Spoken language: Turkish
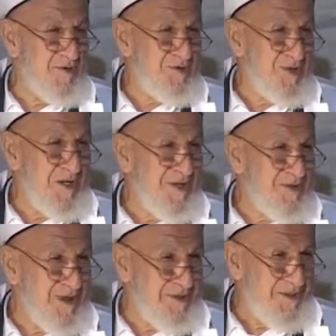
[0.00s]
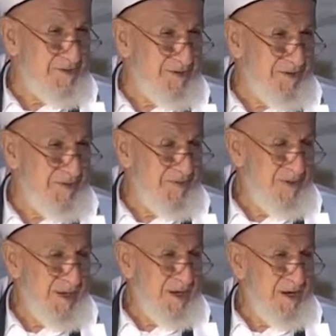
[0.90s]
oruçlarını hiç kaçırmıyor.
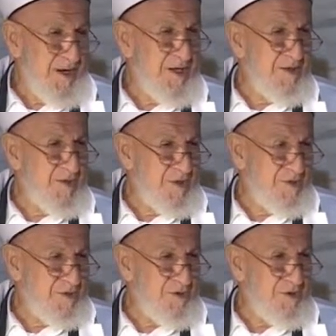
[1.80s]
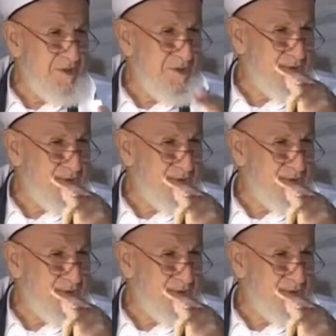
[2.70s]
Ayın başında, ortasının